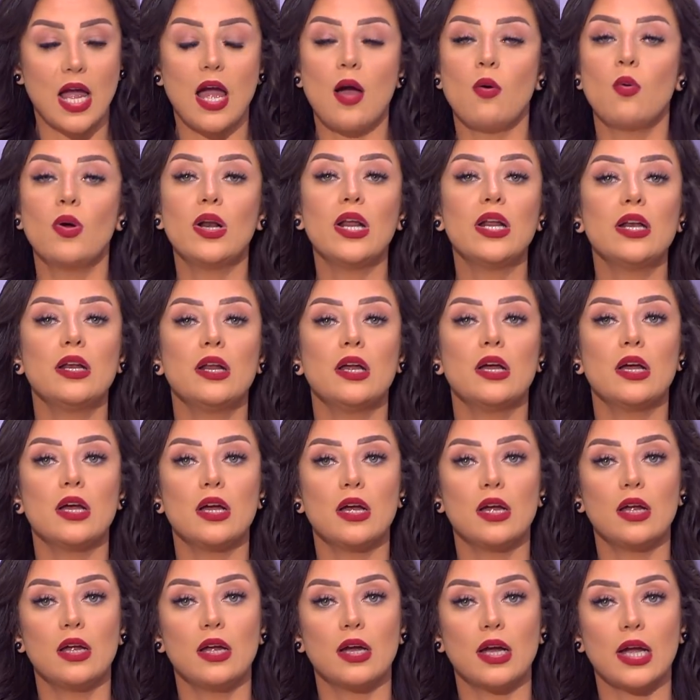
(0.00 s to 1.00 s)
اولا
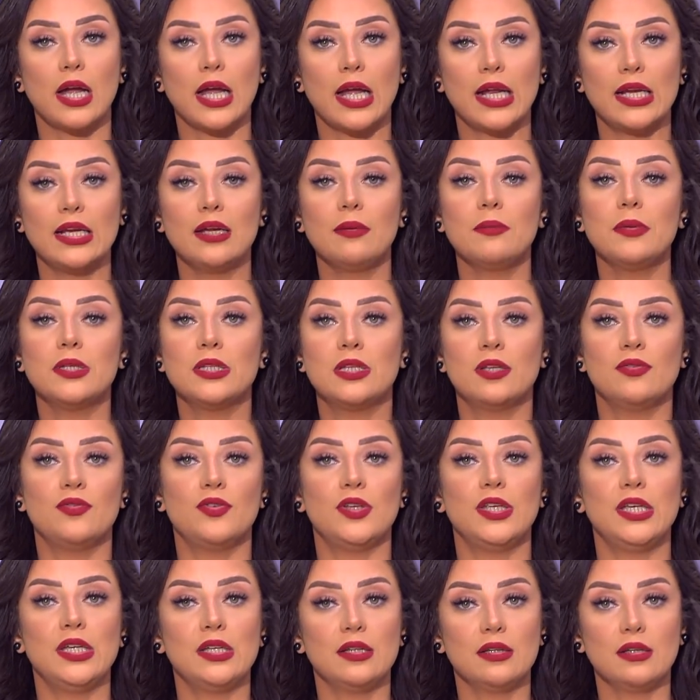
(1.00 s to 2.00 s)
خلينا
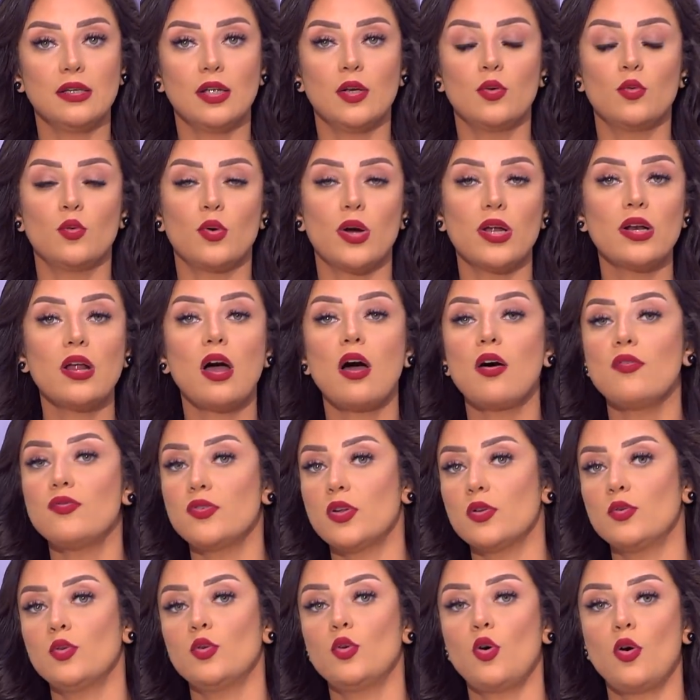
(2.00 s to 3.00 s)
متفقين انه انا
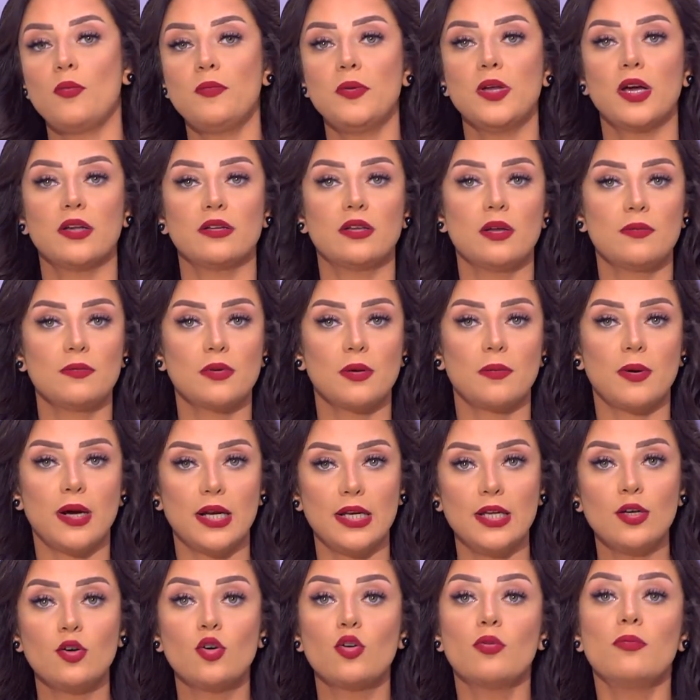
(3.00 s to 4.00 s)
حافظه طول عمري اطبطب
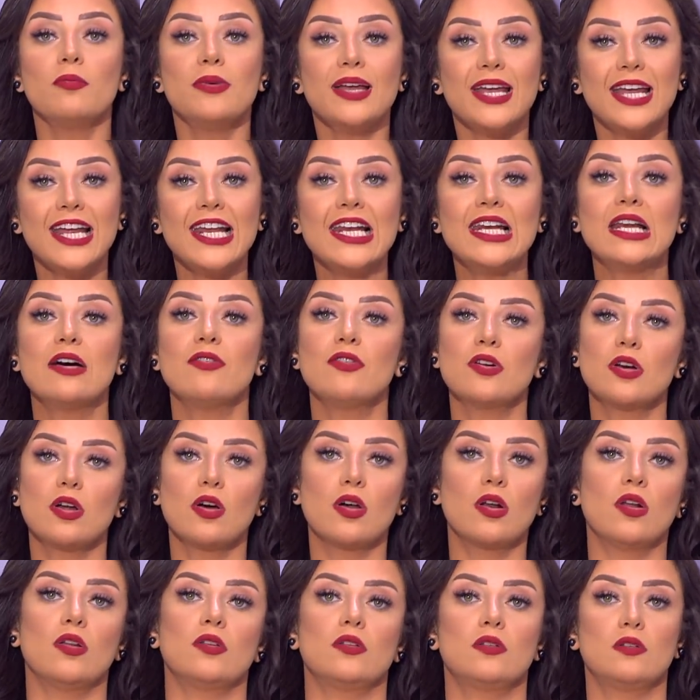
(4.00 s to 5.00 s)
عليكم الا في
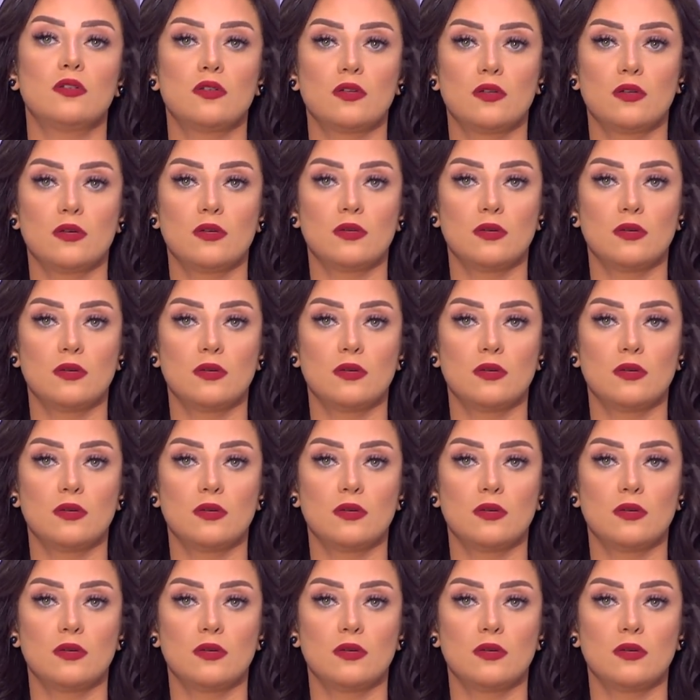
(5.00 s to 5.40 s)
الغلط